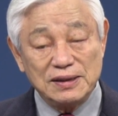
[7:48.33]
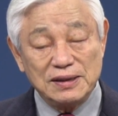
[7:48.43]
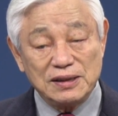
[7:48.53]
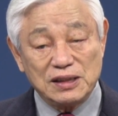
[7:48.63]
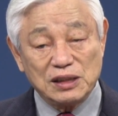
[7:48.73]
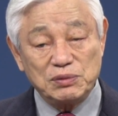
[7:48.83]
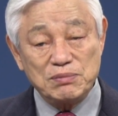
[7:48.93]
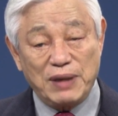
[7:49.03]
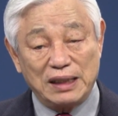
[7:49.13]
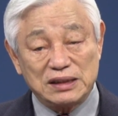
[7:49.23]

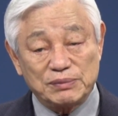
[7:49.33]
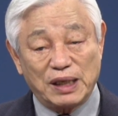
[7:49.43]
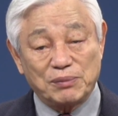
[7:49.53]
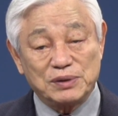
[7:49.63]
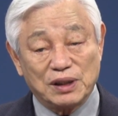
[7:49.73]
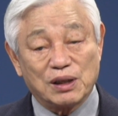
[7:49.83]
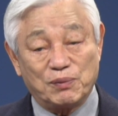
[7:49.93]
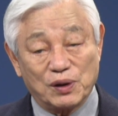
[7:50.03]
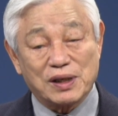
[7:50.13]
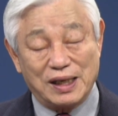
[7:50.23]
저분 말씀을 한번
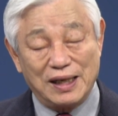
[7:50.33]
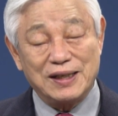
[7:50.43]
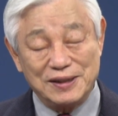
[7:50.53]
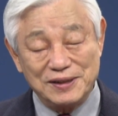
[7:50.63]
들어볼까?